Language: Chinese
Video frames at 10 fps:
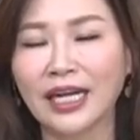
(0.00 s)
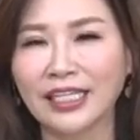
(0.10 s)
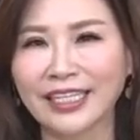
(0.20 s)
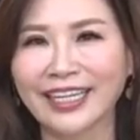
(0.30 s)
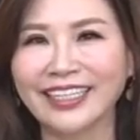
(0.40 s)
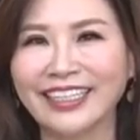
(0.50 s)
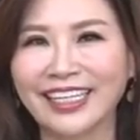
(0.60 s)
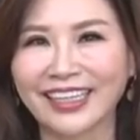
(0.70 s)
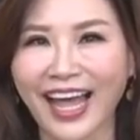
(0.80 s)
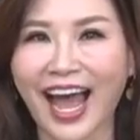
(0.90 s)
你可
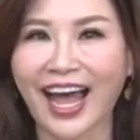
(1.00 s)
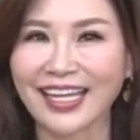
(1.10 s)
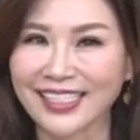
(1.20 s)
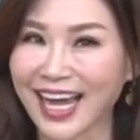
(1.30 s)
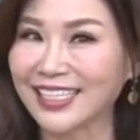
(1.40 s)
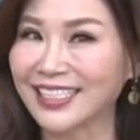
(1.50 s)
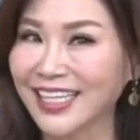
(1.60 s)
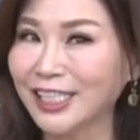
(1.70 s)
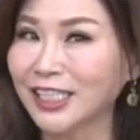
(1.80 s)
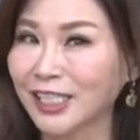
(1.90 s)
以大展
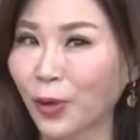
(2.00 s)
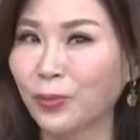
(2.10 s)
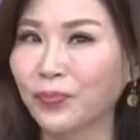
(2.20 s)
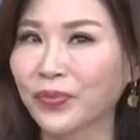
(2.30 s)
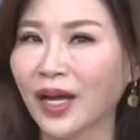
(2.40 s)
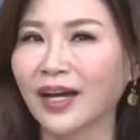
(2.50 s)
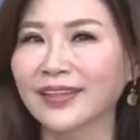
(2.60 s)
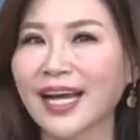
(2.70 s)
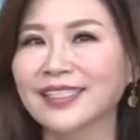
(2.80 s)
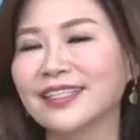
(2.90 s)
身手，
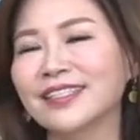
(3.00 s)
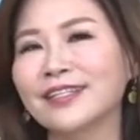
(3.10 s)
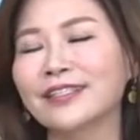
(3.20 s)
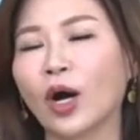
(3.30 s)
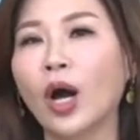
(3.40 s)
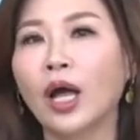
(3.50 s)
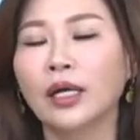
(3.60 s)
好，大展身手。